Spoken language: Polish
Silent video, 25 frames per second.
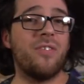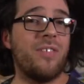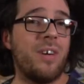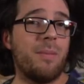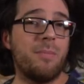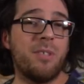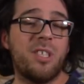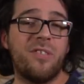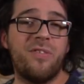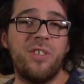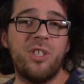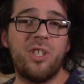
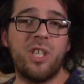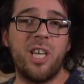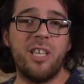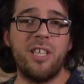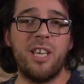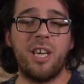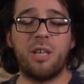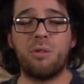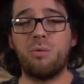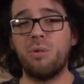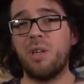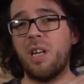Wam
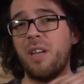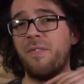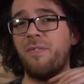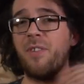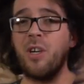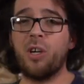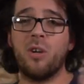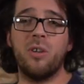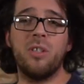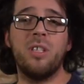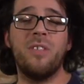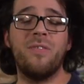ćwiczenie, które
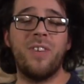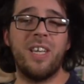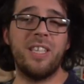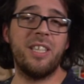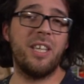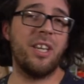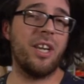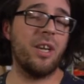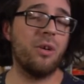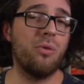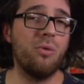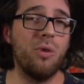
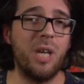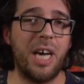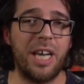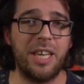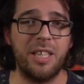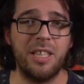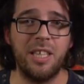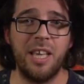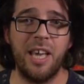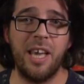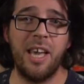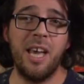wykonywane
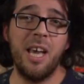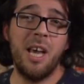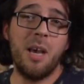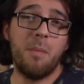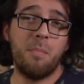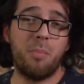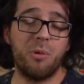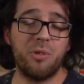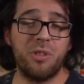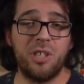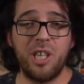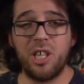regularnie
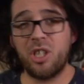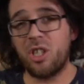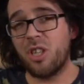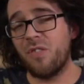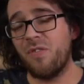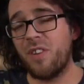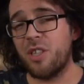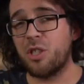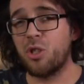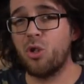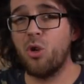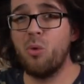podniesie
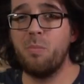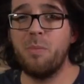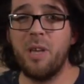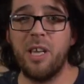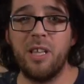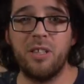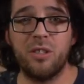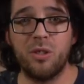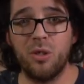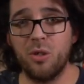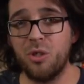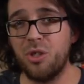Wasze
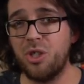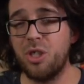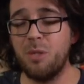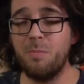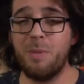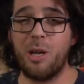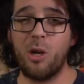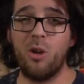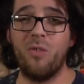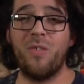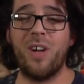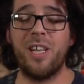umiejętności
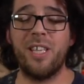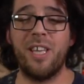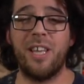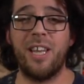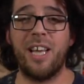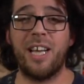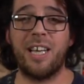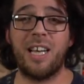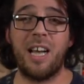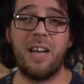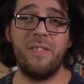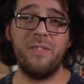malowania
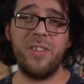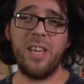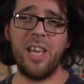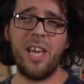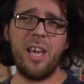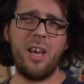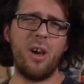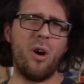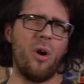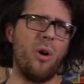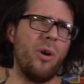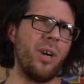na
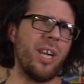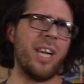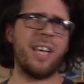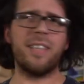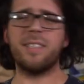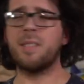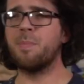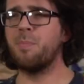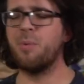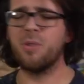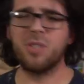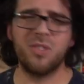kawie
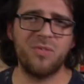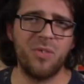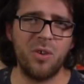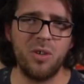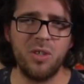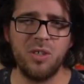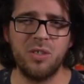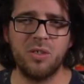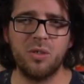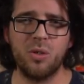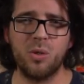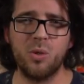oraz
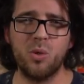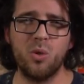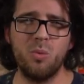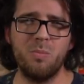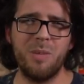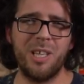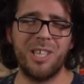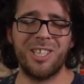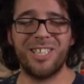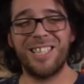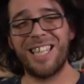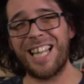pozwoli
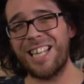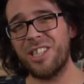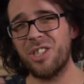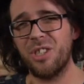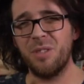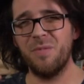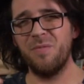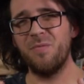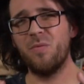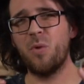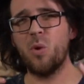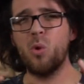zrozumieć na
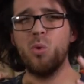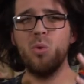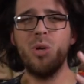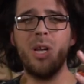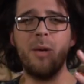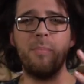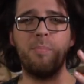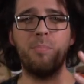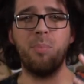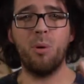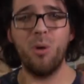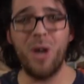czym w
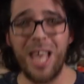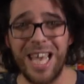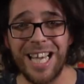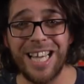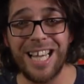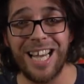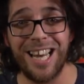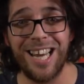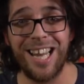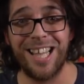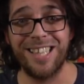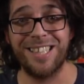ogóle
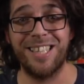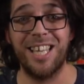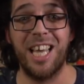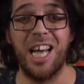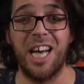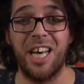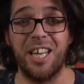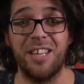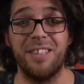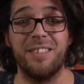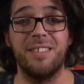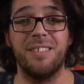polega latte
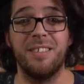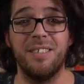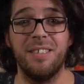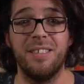art.